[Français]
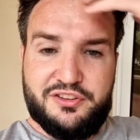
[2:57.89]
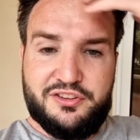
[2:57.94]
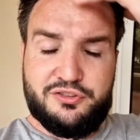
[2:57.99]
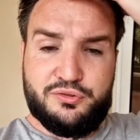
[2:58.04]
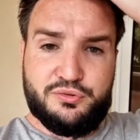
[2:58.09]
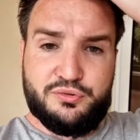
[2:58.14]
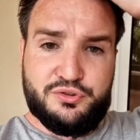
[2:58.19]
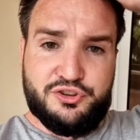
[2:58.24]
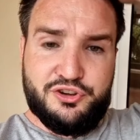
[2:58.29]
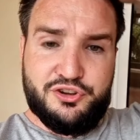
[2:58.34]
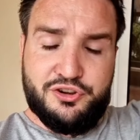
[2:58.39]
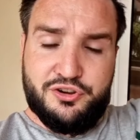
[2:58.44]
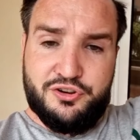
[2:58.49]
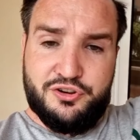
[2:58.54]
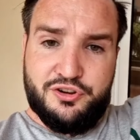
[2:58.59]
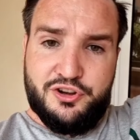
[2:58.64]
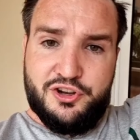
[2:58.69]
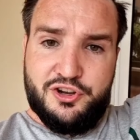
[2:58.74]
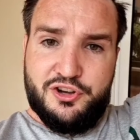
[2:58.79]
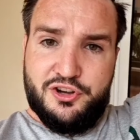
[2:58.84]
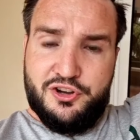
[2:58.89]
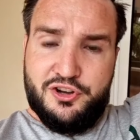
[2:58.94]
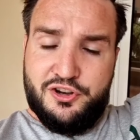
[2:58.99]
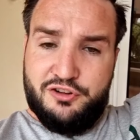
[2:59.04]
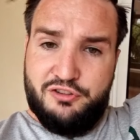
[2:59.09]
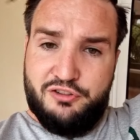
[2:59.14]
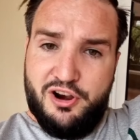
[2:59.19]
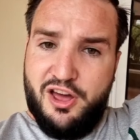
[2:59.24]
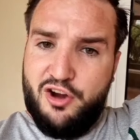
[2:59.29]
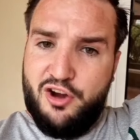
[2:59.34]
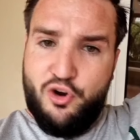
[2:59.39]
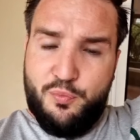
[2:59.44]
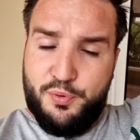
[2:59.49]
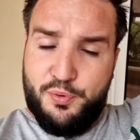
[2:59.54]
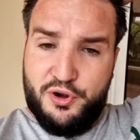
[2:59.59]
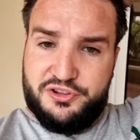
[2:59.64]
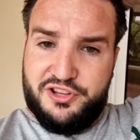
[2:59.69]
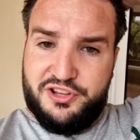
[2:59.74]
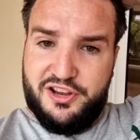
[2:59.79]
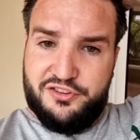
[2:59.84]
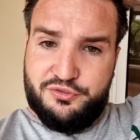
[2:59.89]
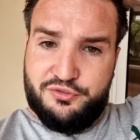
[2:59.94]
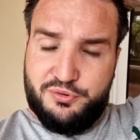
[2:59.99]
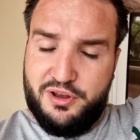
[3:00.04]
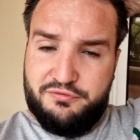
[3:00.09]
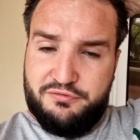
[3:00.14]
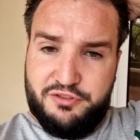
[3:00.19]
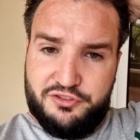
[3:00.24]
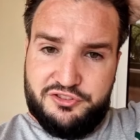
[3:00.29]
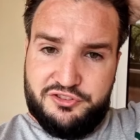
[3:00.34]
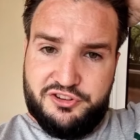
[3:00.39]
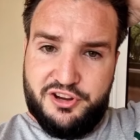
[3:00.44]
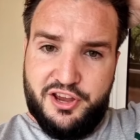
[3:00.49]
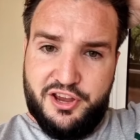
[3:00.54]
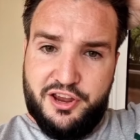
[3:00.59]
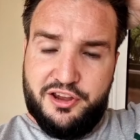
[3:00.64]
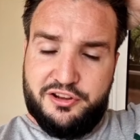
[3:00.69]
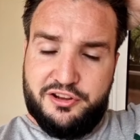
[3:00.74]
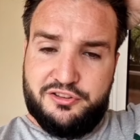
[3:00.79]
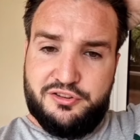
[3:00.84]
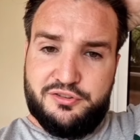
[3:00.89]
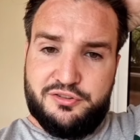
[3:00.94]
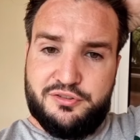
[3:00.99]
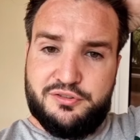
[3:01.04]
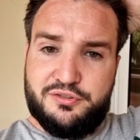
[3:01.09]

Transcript: Donc, voilà, un reportage sur la vente directe